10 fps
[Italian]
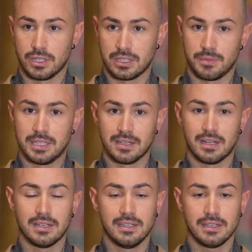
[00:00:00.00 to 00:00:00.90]
direttamente
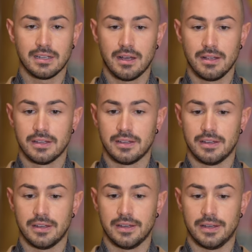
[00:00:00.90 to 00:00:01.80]
alla clinica,
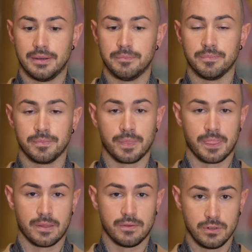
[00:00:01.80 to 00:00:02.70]
ehm,